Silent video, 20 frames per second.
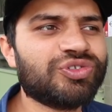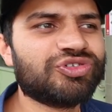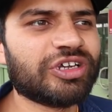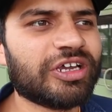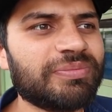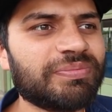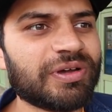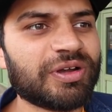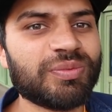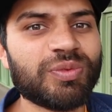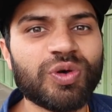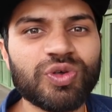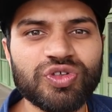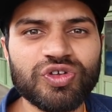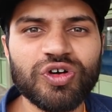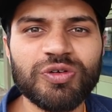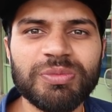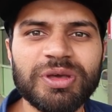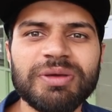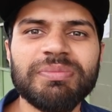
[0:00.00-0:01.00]
उस टाइम पर
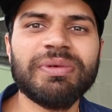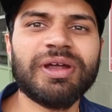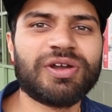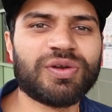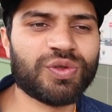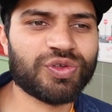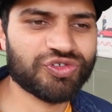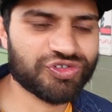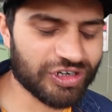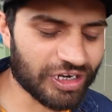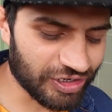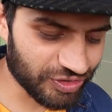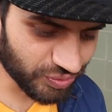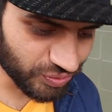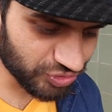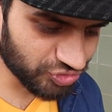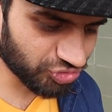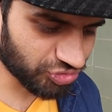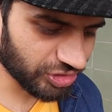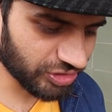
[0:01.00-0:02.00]
मॉस्को में मेट्रो स्टार्ट
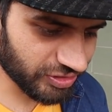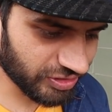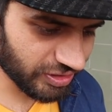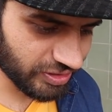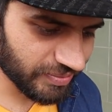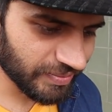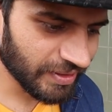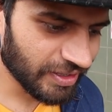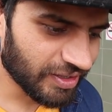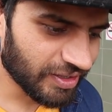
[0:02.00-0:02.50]
हो चुकी थी